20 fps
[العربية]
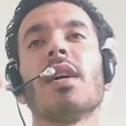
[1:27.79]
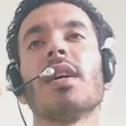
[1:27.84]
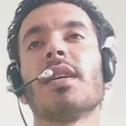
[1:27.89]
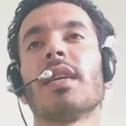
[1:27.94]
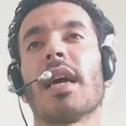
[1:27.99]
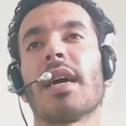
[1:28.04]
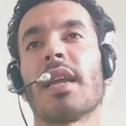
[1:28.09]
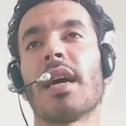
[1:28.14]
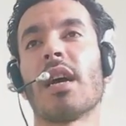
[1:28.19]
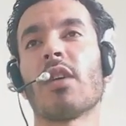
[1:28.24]

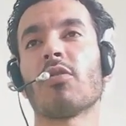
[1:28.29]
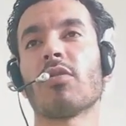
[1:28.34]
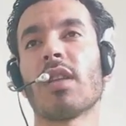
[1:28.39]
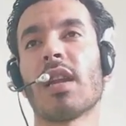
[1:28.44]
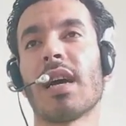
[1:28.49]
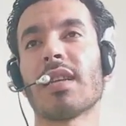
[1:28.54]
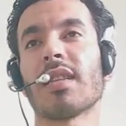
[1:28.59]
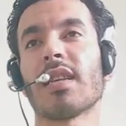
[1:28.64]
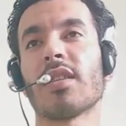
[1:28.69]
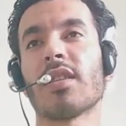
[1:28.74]
يعني هاخد
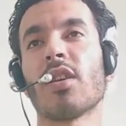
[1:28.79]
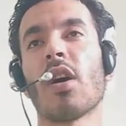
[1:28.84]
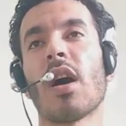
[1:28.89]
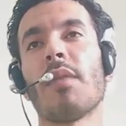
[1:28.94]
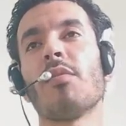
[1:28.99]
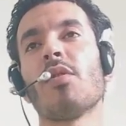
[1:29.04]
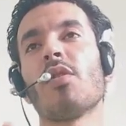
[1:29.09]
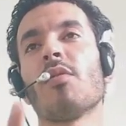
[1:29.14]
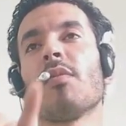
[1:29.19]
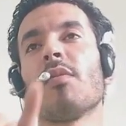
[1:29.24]
العدد ده
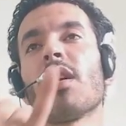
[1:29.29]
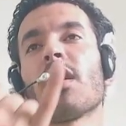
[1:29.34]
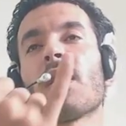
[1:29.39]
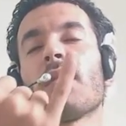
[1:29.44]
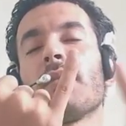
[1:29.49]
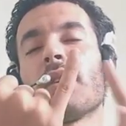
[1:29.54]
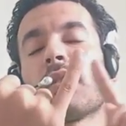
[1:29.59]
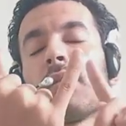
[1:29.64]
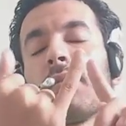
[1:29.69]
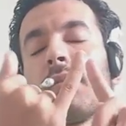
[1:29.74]
واعمل له مره
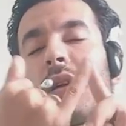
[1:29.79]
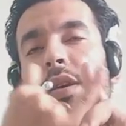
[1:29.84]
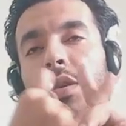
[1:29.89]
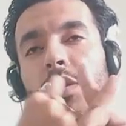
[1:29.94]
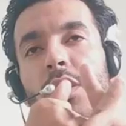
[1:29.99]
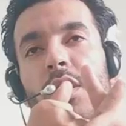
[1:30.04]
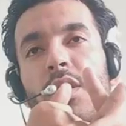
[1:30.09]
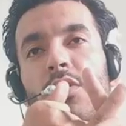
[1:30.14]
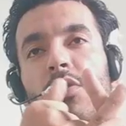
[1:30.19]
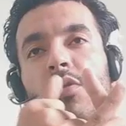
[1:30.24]
مالتيبلاي
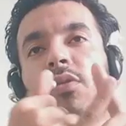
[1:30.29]
0